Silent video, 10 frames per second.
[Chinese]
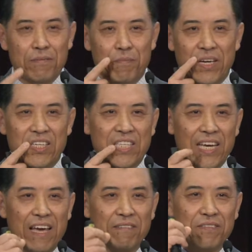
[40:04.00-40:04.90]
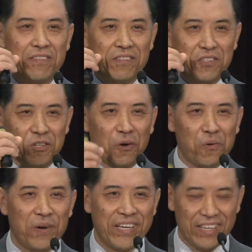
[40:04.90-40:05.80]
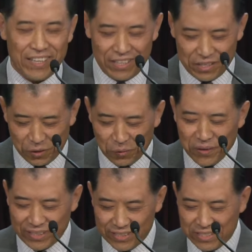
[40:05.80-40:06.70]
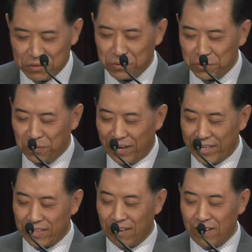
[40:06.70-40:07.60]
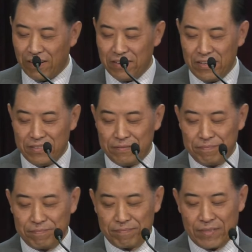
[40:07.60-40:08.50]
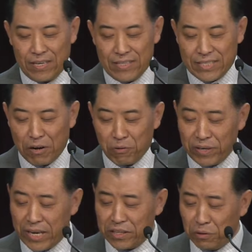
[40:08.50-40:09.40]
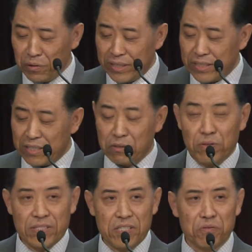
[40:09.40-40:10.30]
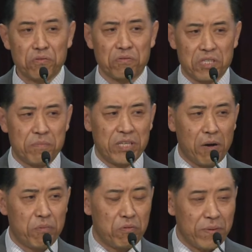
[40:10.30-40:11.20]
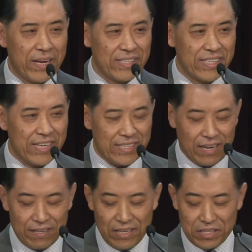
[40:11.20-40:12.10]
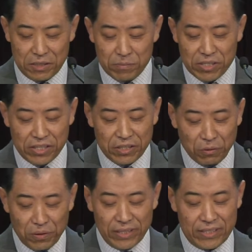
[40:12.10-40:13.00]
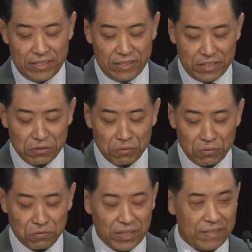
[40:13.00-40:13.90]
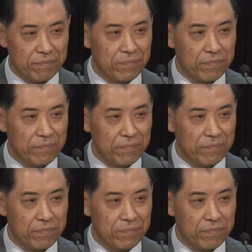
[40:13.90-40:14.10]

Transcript: 每一天都为有理基督徒来祷告。在国内，有理地都基督徒是比较普遍的现象。什么是有理基基督徒呢？